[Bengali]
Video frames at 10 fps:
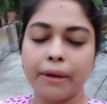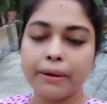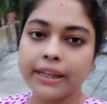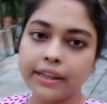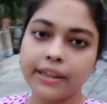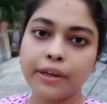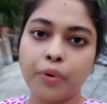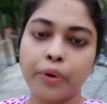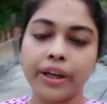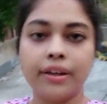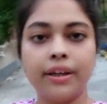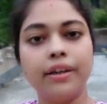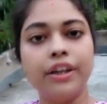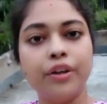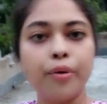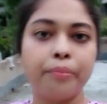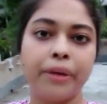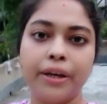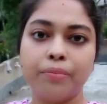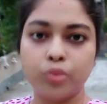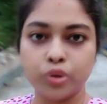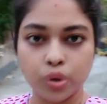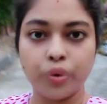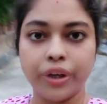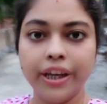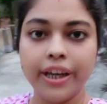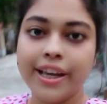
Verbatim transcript: বা কি কি করে কি নিয়ম মেনে পুজো করি